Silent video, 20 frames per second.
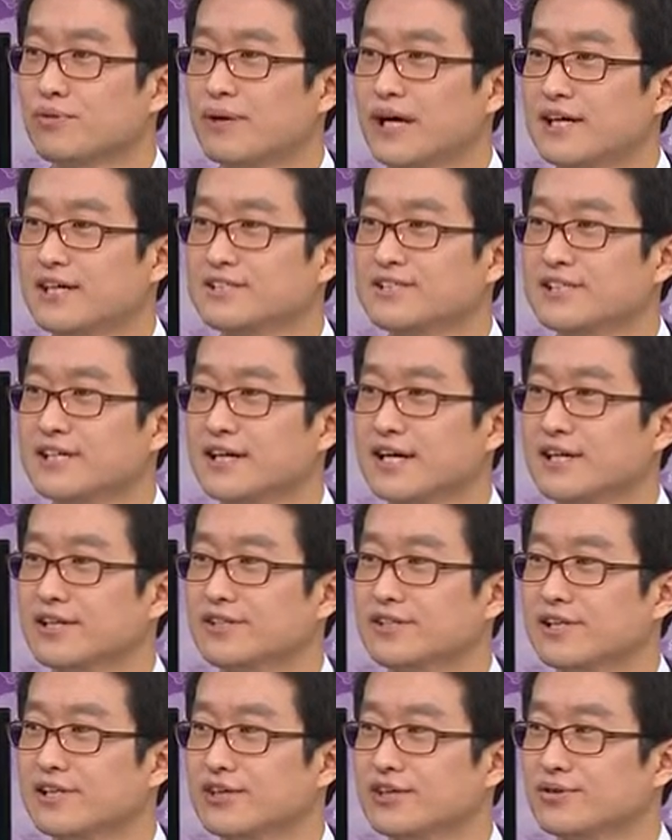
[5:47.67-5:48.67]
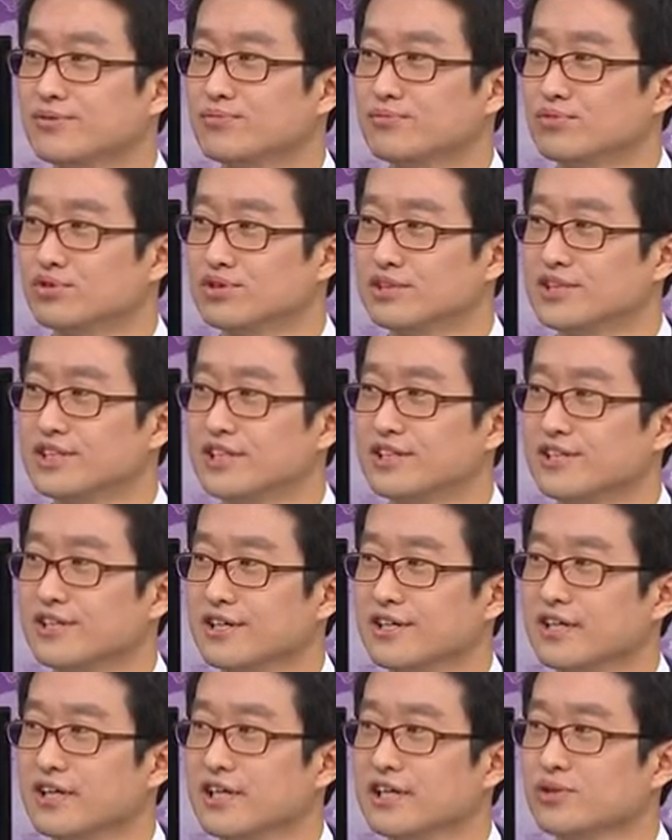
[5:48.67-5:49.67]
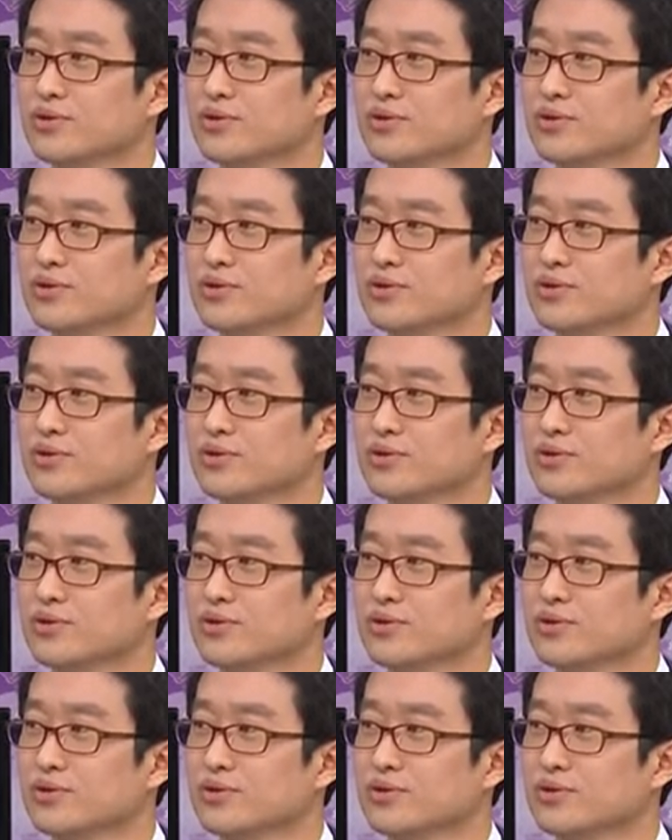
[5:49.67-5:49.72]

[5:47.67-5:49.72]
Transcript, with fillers: 발생하는 이런 문제들이나